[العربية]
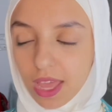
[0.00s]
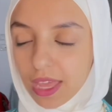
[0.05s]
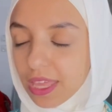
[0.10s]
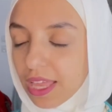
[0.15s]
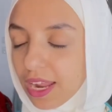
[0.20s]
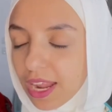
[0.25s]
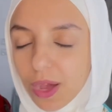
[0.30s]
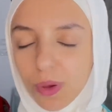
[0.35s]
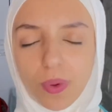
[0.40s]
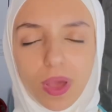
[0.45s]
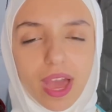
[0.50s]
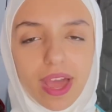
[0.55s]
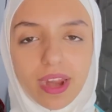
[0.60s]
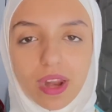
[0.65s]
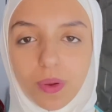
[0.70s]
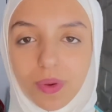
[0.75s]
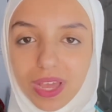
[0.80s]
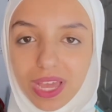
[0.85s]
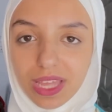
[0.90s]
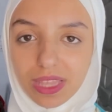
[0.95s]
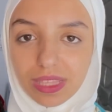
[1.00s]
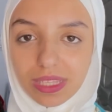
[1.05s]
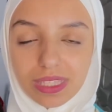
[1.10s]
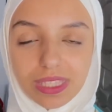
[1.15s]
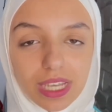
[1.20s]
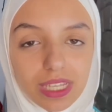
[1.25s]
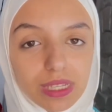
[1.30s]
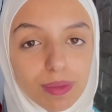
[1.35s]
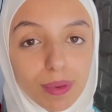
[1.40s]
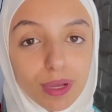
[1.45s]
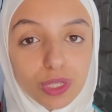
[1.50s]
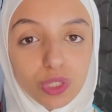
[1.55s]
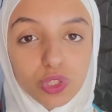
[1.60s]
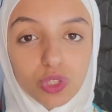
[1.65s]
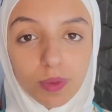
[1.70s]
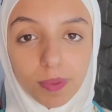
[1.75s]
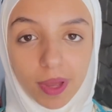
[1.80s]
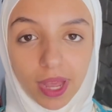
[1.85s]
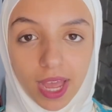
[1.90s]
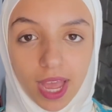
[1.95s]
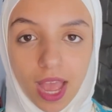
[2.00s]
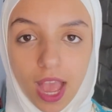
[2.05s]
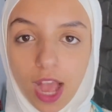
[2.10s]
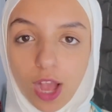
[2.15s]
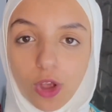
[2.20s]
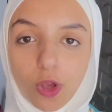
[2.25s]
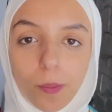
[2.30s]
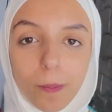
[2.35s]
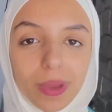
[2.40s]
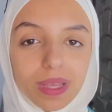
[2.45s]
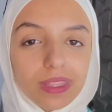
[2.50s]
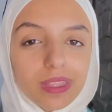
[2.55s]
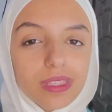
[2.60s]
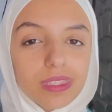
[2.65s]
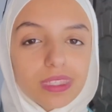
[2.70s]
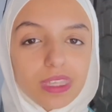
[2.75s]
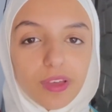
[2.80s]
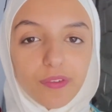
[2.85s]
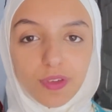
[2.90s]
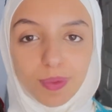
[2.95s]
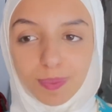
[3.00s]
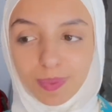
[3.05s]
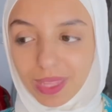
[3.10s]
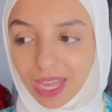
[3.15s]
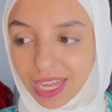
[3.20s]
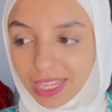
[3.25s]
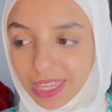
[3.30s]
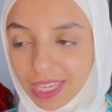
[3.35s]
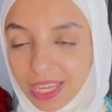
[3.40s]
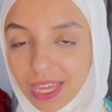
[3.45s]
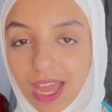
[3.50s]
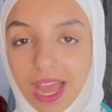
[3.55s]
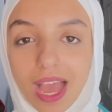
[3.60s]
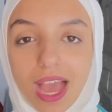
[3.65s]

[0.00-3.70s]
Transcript: يا لهوي على الروقان الساعه 7 الصبح كوبايه النسكافيه بتاعتك